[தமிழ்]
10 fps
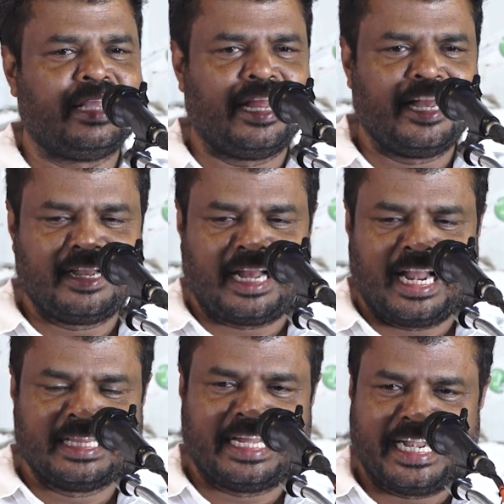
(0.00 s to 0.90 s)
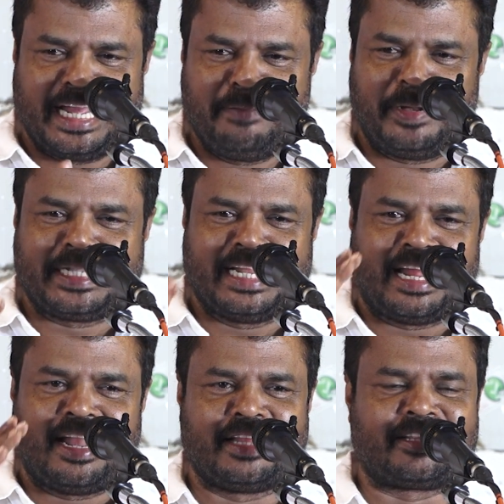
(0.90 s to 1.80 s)
ஏனென்றால் அந்த இடைப்பட்ட
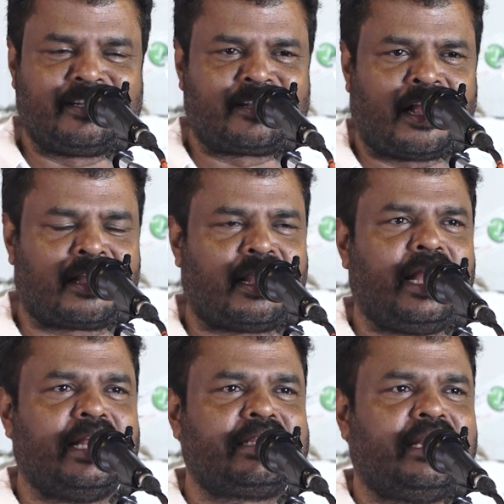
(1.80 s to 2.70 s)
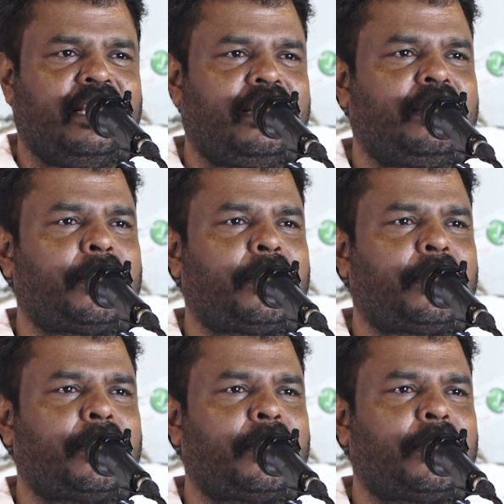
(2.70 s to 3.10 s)
நாள காலத்திலே